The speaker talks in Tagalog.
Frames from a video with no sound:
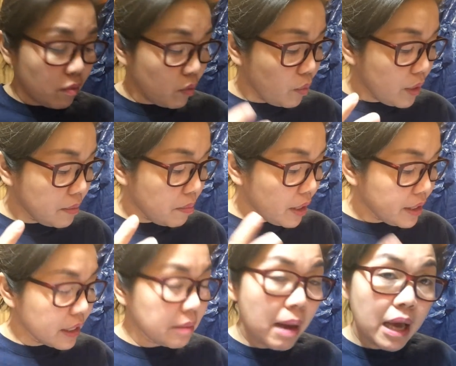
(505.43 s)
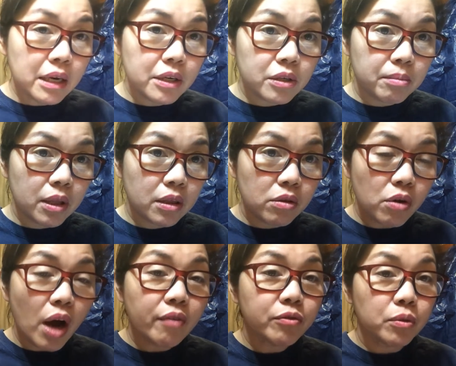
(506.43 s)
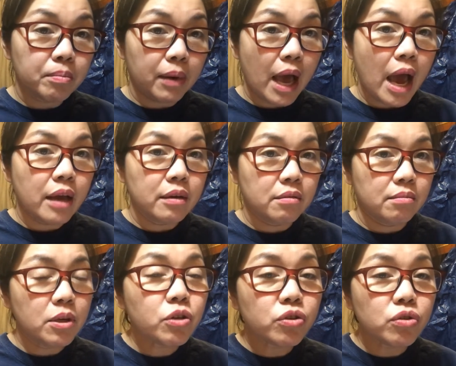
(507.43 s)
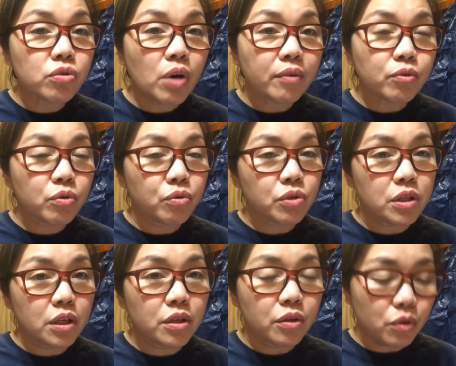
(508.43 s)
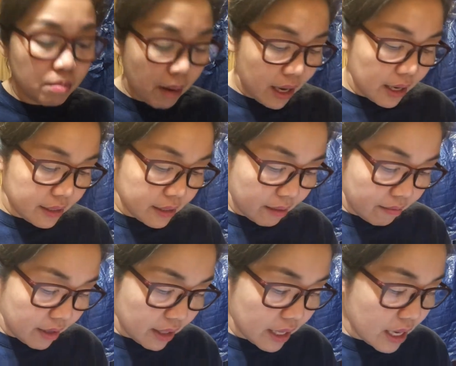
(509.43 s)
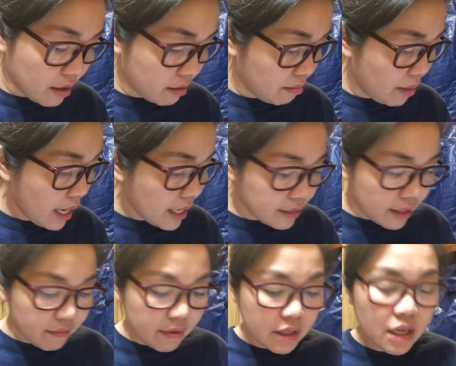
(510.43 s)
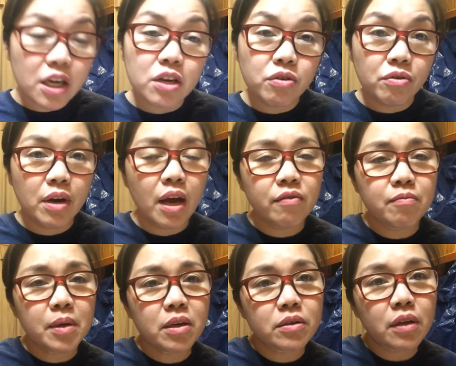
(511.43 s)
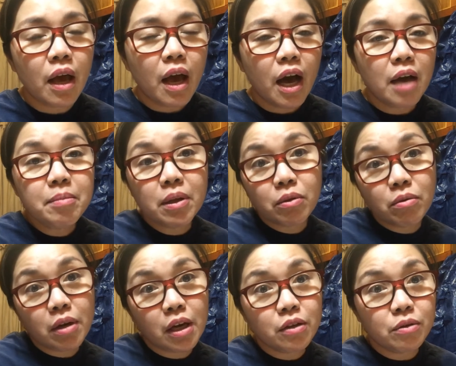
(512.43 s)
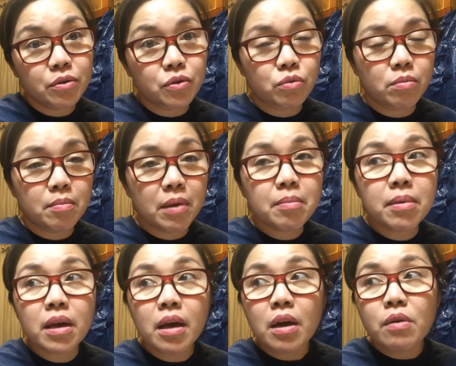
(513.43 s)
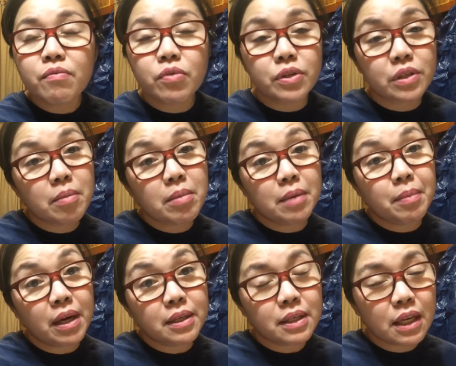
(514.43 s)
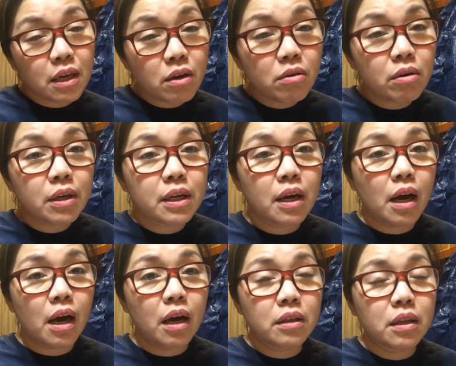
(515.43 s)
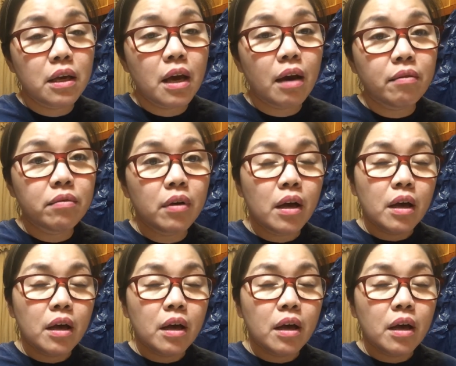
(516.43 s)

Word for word: with project management, you have to plan because you have to consider to balance everything. Balance everything in your life because I'm not only a YouTuber. Maybe for some na mga single diha, they have